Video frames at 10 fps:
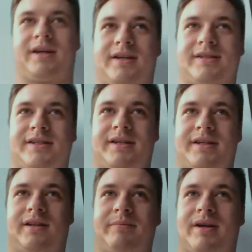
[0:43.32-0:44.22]
я
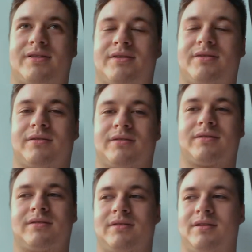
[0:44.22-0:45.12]
сделал операцию
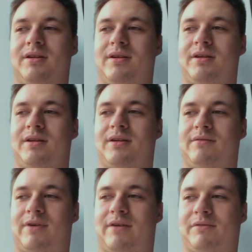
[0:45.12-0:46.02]

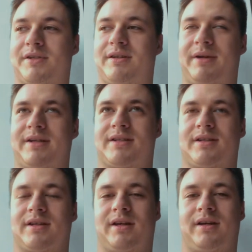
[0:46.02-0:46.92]
в августе
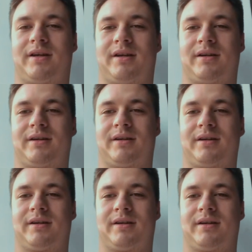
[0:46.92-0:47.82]
месяце
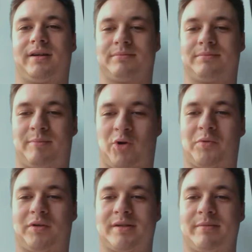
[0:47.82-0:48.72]
и
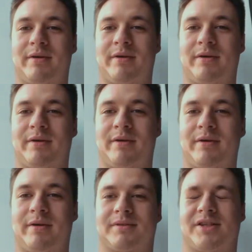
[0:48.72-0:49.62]
попробовал себя
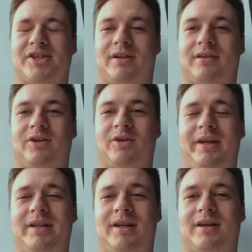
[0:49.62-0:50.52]
арбитром сначала на
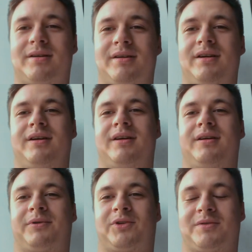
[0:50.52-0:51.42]
любителях,
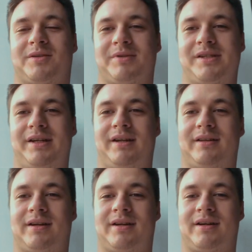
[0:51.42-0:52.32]
потом запустили
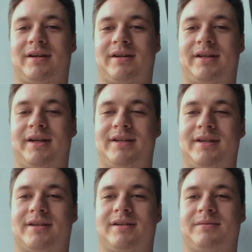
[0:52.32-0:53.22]
на
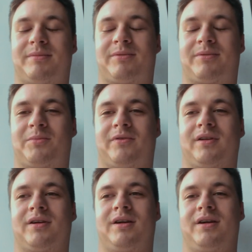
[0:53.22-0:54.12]
детях,
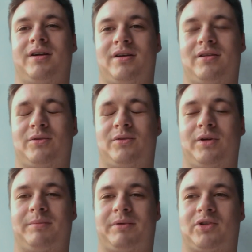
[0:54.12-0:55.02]
попробовал ну
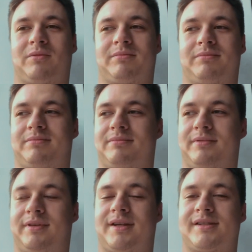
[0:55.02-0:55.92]
и потом
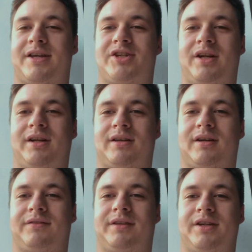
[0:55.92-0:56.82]
назначили
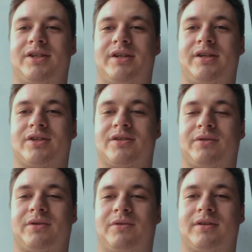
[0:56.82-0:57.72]
на 2006
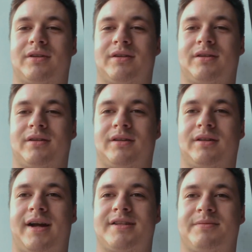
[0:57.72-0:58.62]
год
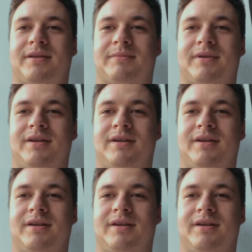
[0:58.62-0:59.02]
лайнсменом.